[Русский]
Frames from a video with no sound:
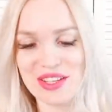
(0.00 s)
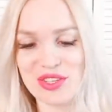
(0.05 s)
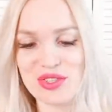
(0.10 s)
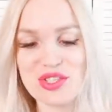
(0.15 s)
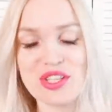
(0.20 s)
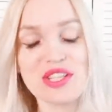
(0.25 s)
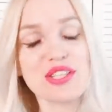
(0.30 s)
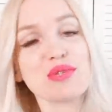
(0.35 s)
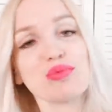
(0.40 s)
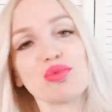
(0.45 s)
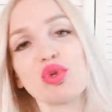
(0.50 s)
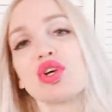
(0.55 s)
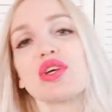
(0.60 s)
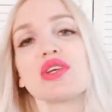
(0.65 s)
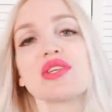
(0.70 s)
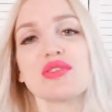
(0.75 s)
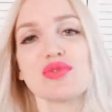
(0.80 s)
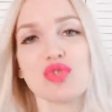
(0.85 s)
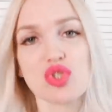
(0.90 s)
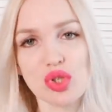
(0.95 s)
Но знаете,
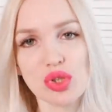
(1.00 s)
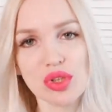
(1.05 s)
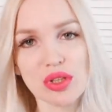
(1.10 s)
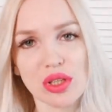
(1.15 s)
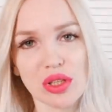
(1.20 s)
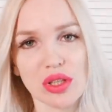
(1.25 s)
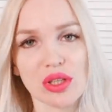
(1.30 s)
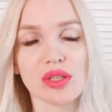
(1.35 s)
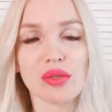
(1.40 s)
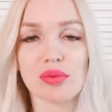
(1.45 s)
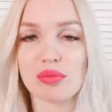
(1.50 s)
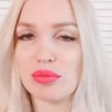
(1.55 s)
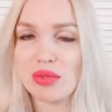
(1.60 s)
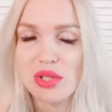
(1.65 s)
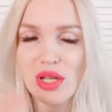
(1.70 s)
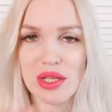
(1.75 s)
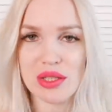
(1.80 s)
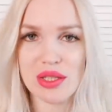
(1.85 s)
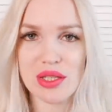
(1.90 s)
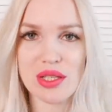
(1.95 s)
многие девчонки,
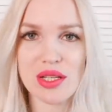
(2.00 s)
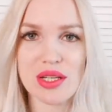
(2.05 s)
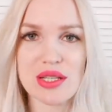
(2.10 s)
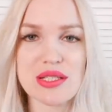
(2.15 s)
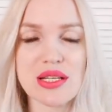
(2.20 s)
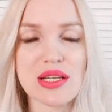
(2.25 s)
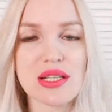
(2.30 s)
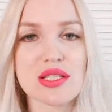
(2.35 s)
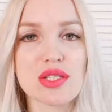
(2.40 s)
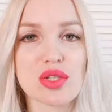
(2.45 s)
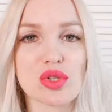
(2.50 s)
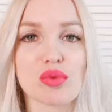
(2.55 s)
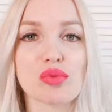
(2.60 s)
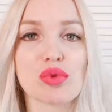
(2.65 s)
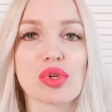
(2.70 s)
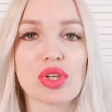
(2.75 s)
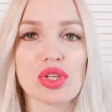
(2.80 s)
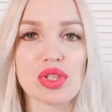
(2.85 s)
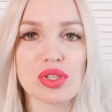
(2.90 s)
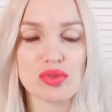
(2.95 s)
меня это не касается, но
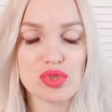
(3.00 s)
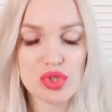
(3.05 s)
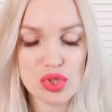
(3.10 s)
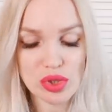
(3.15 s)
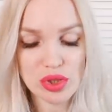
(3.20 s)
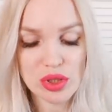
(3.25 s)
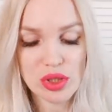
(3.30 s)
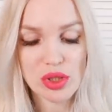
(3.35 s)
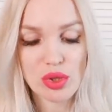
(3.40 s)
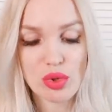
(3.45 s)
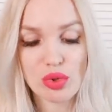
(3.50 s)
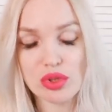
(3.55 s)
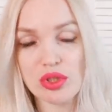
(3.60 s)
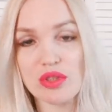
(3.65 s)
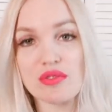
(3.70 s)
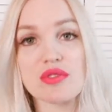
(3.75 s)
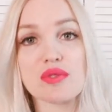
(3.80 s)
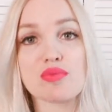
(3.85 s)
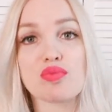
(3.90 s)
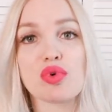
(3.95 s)
многие девчонки
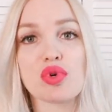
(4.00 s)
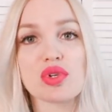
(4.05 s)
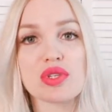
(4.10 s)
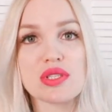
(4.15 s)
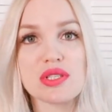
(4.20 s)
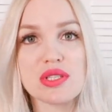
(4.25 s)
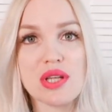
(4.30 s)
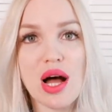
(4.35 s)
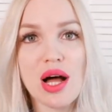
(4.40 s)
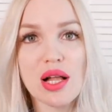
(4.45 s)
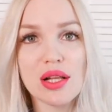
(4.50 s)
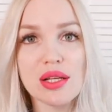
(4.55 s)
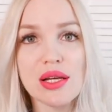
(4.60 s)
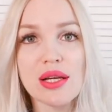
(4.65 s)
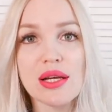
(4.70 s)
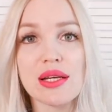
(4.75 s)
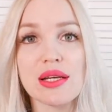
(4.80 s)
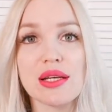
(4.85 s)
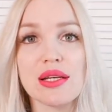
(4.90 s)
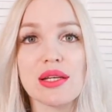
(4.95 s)
ходят в спортзал,
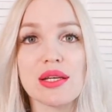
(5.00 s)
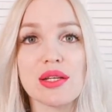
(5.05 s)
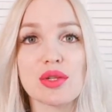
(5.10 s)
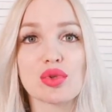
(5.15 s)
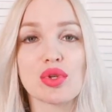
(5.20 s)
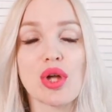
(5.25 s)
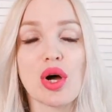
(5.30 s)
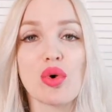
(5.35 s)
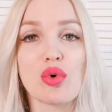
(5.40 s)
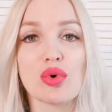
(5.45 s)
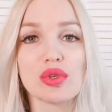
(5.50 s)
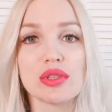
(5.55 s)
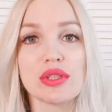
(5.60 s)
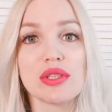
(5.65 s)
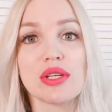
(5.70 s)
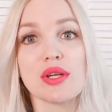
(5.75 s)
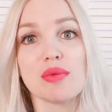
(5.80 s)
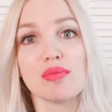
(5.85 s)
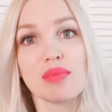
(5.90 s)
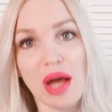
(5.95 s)
и туда
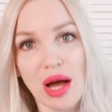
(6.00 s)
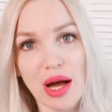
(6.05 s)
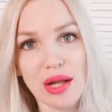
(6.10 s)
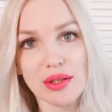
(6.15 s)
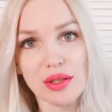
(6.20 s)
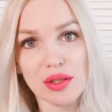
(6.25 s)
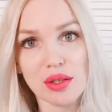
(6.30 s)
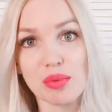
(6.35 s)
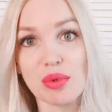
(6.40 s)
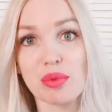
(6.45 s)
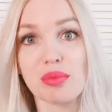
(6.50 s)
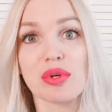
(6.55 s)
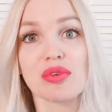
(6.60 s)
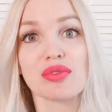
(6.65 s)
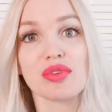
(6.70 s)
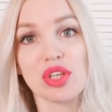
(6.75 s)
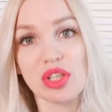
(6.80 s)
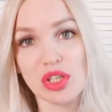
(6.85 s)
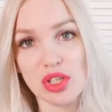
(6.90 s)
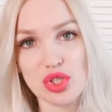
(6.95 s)
ходят ребята, например,
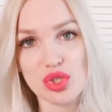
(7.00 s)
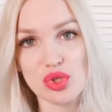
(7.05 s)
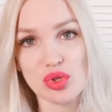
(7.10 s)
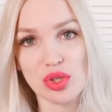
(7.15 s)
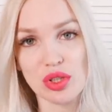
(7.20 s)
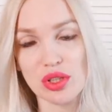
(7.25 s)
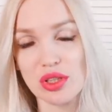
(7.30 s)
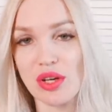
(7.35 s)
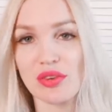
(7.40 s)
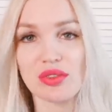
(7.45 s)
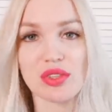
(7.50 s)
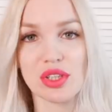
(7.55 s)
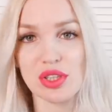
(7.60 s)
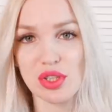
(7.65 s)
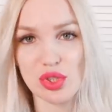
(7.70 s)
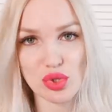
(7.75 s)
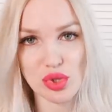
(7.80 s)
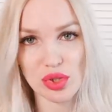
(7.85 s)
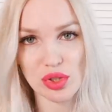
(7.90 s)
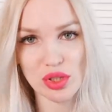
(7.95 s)
в тренажерный. Я в
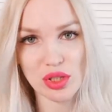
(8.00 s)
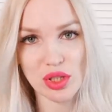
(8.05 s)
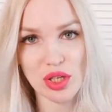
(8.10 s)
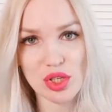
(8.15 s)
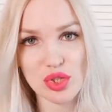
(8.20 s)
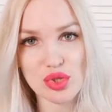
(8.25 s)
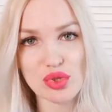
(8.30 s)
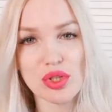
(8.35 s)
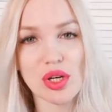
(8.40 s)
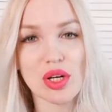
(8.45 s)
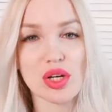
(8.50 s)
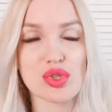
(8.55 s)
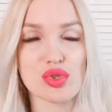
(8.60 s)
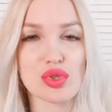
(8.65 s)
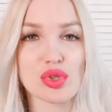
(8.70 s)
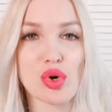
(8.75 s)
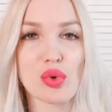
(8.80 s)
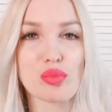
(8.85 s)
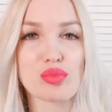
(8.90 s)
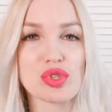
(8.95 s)
тренажерный не хожу, я
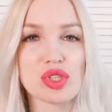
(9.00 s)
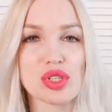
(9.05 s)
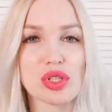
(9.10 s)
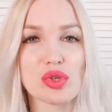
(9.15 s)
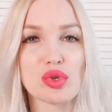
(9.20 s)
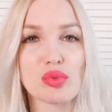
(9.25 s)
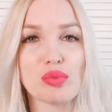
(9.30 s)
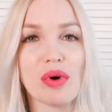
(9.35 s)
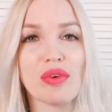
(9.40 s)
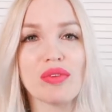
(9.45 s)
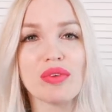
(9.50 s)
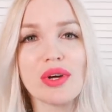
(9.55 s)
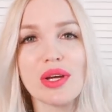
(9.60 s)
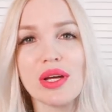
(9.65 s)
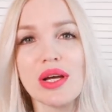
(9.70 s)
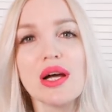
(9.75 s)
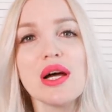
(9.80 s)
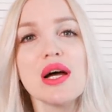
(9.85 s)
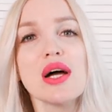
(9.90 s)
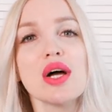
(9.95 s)
хожу на общие
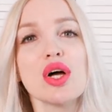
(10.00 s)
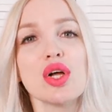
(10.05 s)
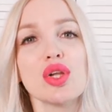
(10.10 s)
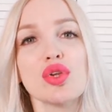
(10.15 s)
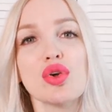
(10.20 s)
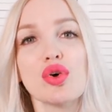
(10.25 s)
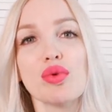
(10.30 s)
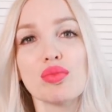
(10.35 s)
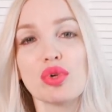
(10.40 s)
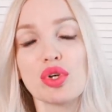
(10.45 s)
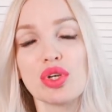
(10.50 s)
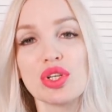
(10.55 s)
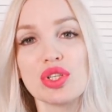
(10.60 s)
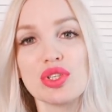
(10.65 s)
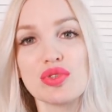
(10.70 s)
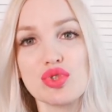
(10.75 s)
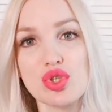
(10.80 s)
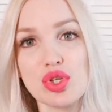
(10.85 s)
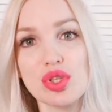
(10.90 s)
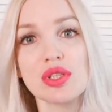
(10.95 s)
групповые. Но многие
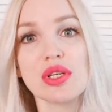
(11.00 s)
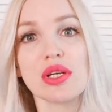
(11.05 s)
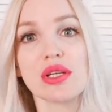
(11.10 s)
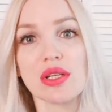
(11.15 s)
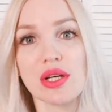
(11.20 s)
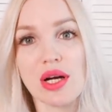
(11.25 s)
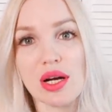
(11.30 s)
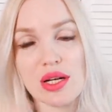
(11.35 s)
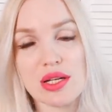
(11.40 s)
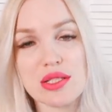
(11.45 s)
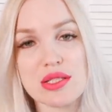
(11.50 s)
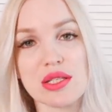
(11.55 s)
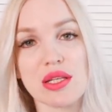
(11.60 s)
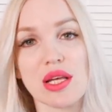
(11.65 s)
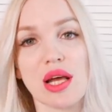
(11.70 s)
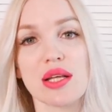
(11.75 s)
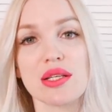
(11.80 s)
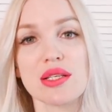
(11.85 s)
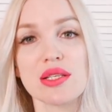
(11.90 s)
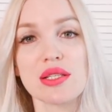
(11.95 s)
девчонки это как
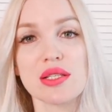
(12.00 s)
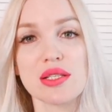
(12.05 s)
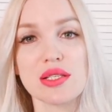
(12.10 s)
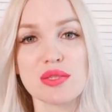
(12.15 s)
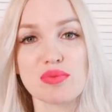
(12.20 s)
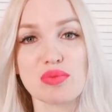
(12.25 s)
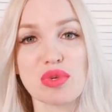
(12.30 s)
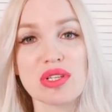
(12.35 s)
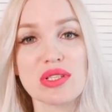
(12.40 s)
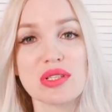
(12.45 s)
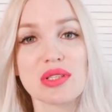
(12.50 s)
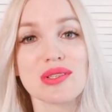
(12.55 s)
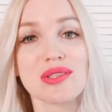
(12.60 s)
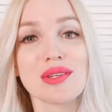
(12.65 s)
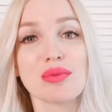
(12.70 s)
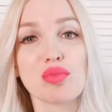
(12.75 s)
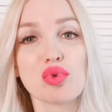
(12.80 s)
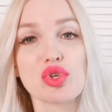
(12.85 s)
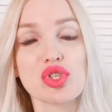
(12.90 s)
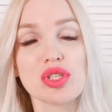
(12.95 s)
раз-таки один из мест,
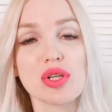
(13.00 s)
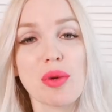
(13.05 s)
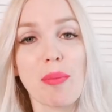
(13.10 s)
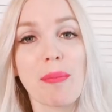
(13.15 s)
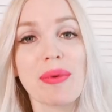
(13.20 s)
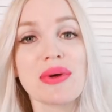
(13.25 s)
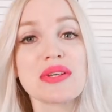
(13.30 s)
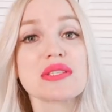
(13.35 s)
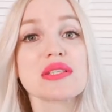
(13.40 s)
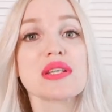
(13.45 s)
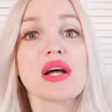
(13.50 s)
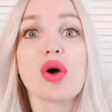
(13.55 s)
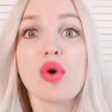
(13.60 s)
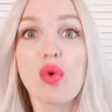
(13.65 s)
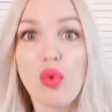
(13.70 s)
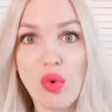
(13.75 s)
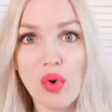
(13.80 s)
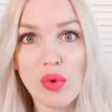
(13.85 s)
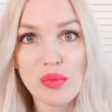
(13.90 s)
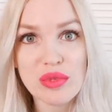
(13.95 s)
где можно
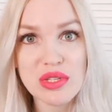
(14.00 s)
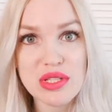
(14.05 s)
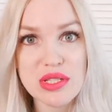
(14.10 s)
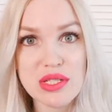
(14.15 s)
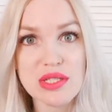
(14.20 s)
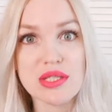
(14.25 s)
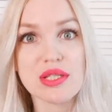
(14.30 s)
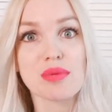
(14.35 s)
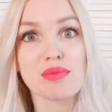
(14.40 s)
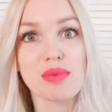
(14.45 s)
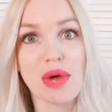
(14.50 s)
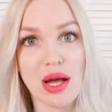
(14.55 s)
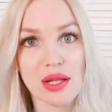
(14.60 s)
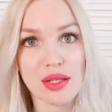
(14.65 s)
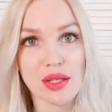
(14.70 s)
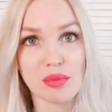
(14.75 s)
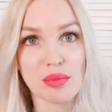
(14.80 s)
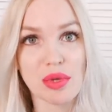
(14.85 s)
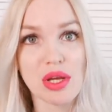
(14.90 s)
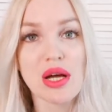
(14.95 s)
познакомиться с
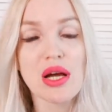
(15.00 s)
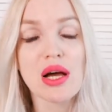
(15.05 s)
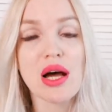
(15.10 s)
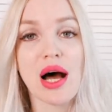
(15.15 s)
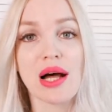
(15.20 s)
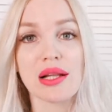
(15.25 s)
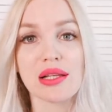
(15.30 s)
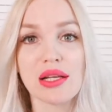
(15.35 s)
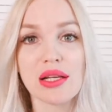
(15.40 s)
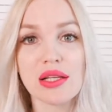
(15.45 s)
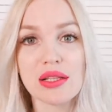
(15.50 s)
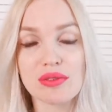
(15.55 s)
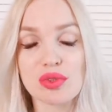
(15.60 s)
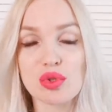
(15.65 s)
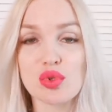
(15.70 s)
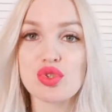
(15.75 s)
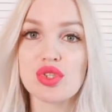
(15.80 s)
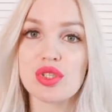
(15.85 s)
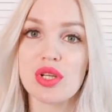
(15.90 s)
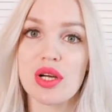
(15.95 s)
ребятами. А для этого
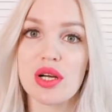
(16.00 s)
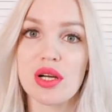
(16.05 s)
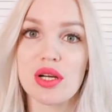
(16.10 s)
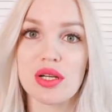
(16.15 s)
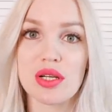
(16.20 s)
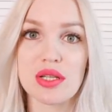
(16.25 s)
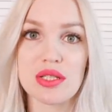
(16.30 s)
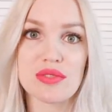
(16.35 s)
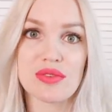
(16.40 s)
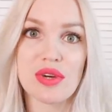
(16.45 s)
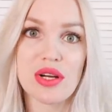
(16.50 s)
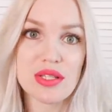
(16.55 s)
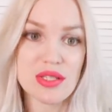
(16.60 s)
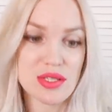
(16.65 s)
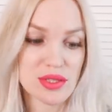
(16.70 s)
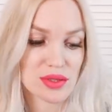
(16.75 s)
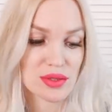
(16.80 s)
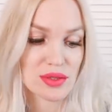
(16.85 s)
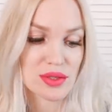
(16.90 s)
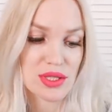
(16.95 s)
нужно
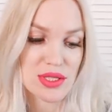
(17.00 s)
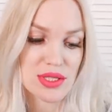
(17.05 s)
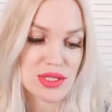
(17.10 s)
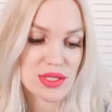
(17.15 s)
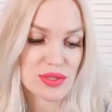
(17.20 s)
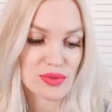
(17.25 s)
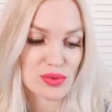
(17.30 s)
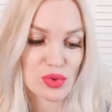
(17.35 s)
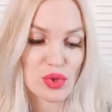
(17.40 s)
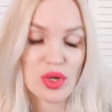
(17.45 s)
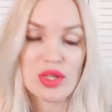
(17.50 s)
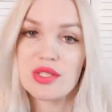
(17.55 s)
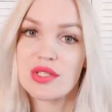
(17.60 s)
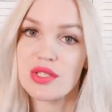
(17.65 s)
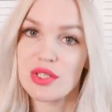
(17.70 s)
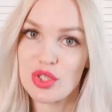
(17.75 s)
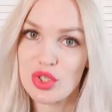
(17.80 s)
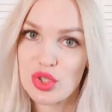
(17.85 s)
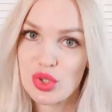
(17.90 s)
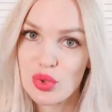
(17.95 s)
одевать красивую
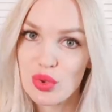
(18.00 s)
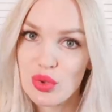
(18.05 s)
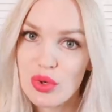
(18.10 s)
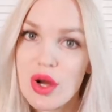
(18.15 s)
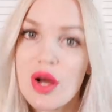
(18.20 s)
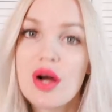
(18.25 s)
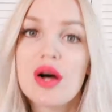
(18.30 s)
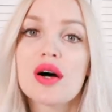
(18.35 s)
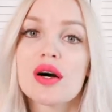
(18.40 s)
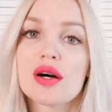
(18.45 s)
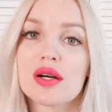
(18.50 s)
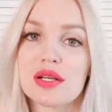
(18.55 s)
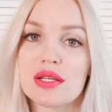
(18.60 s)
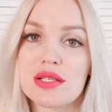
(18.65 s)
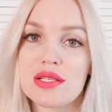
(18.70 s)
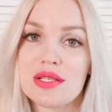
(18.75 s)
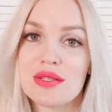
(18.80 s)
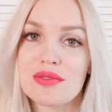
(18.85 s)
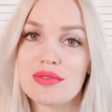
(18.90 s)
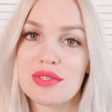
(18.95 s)
одежду,
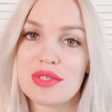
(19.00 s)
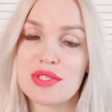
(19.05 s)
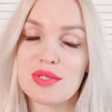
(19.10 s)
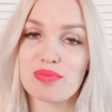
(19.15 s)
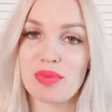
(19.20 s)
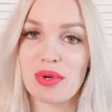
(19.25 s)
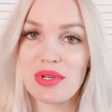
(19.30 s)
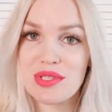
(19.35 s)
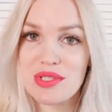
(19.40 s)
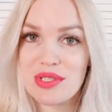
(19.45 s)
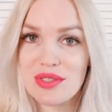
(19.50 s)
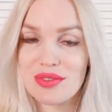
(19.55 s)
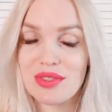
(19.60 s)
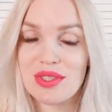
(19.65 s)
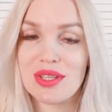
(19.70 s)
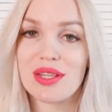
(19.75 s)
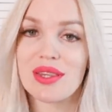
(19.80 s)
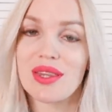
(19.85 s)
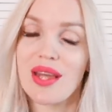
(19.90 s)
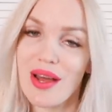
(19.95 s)
красивые
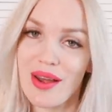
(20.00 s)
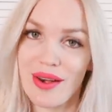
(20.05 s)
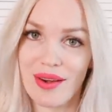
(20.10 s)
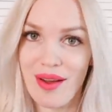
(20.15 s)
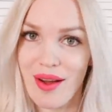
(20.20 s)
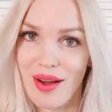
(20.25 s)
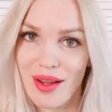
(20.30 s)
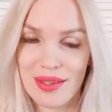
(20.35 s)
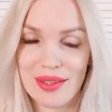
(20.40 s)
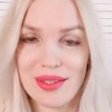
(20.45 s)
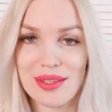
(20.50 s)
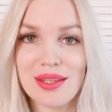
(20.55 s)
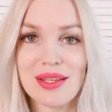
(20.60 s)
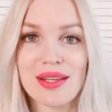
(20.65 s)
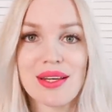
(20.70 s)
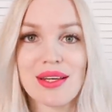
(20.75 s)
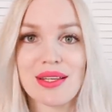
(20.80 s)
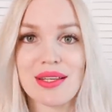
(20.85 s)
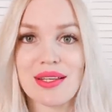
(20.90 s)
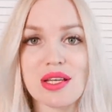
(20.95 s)
спортивные наряды.
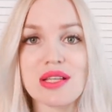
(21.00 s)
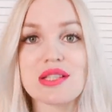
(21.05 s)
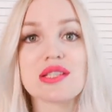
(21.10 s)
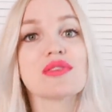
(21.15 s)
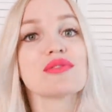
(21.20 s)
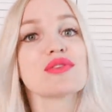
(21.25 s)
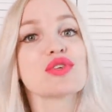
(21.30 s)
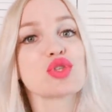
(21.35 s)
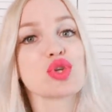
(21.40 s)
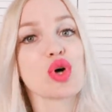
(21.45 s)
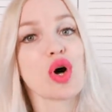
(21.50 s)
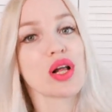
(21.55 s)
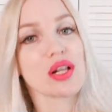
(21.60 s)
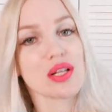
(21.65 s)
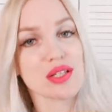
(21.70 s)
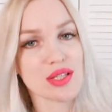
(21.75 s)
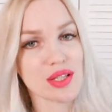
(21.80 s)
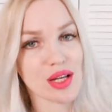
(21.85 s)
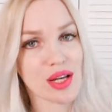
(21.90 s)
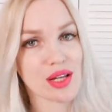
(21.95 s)
И если вы еще
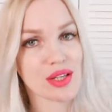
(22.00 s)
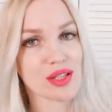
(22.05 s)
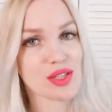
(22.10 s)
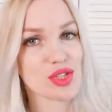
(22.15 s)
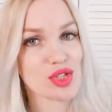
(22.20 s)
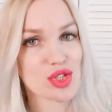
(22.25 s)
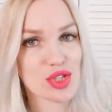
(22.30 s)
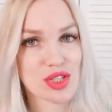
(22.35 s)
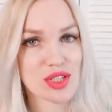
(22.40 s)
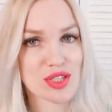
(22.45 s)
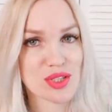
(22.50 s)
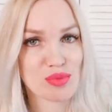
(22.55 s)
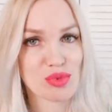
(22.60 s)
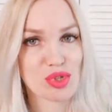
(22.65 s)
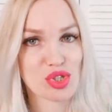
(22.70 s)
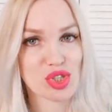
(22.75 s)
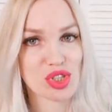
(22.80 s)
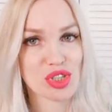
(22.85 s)
холостая и ищете себе